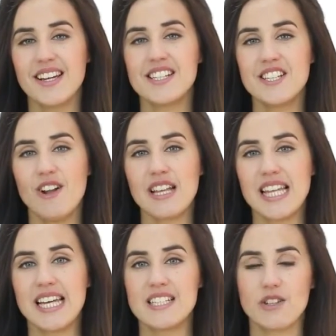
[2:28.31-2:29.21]
y si lo
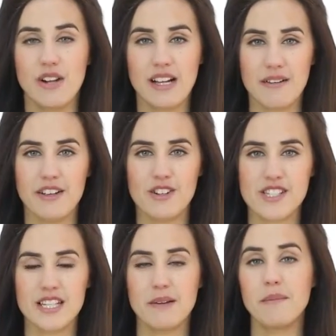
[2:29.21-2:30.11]
hacéis con el cabello
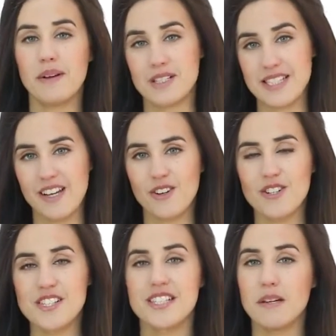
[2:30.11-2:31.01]

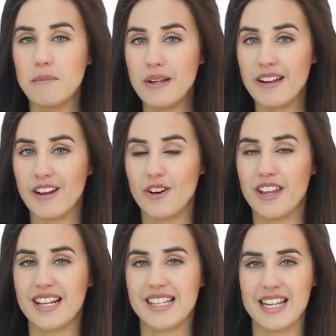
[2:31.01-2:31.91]
seco, siempre
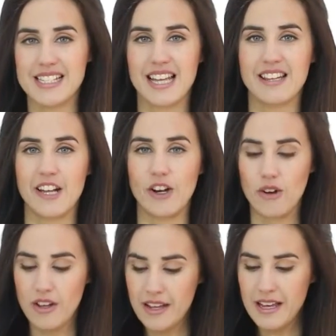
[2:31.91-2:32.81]
recordar que tenéis que
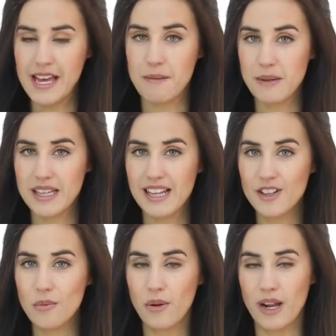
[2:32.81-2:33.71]
hacerlo,
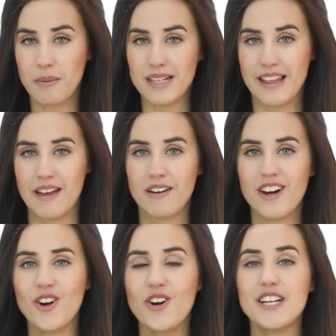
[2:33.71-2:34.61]
empezando por la parte de
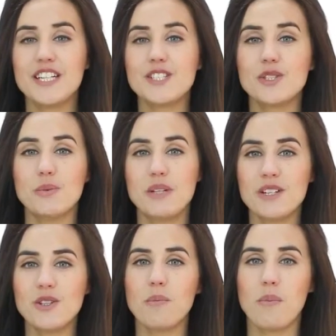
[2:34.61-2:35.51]
abajo y
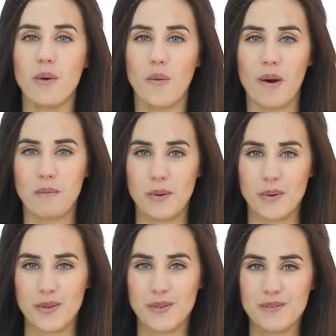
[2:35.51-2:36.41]
subiendo poco a
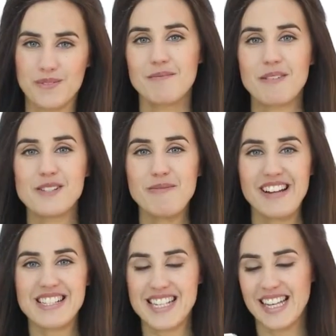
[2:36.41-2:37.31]
poco. Vamos a
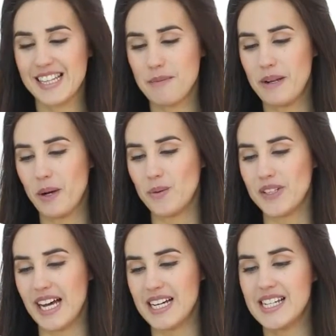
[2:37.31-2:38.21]
por la siguiente
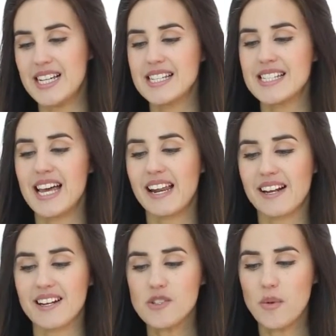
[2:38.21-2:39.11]
pregunta. Si
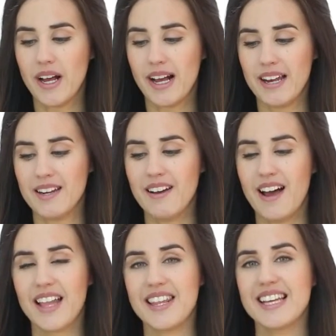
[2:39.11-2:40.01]
arrancas una cana,
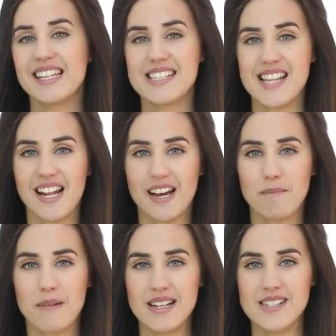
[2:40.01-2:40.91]
¿hace que te
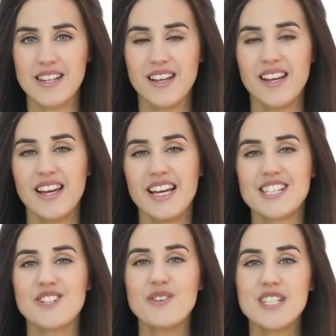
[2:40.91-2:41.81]
salgan más?
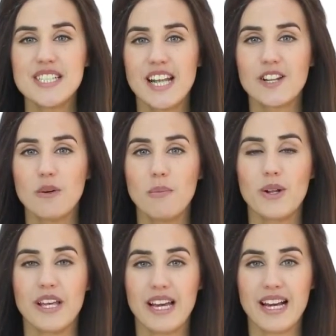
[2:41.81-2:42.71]
Esto no es cierto
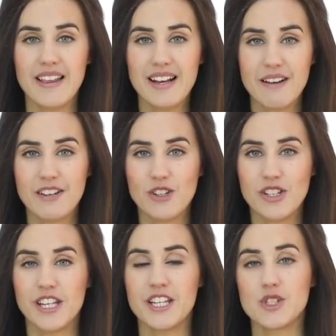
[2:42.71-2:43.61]
porque cada
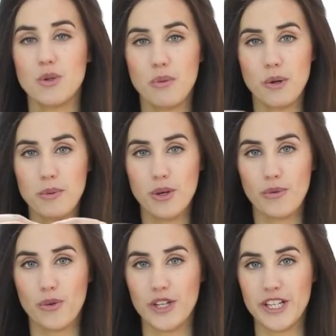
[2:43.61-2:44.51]
cabello tiene su
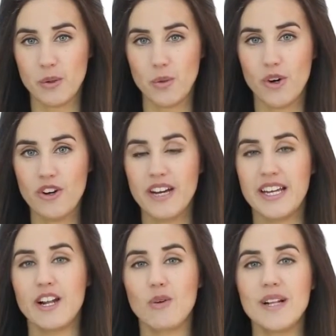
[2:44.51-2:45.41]
propio folículo
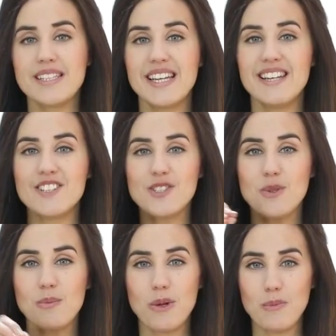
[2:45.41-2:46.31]
en el cual tiene
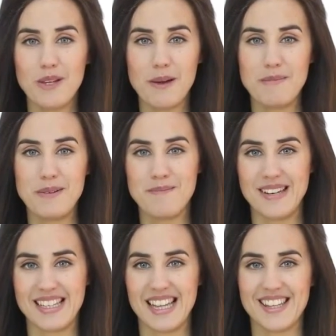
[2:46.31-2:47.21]
su propia
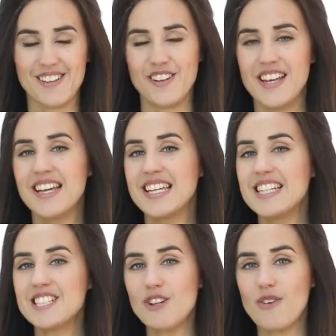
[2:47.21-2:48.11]
pigmentación
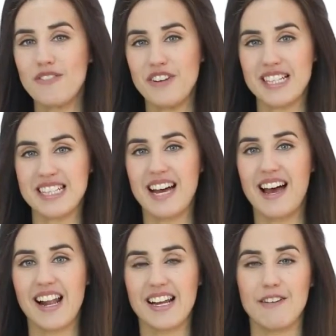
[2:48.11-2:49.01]
y esto no afecta
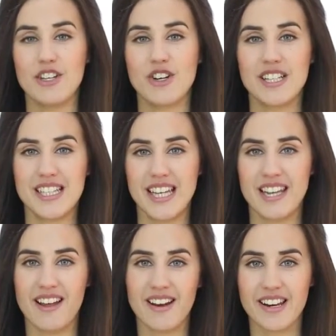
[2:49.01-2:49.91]
al cabello que
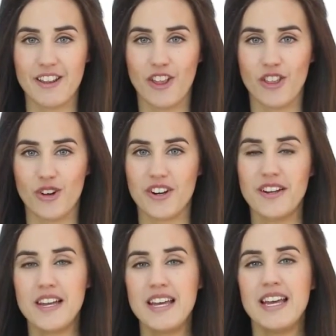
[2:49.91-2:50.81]
tiene alrededor.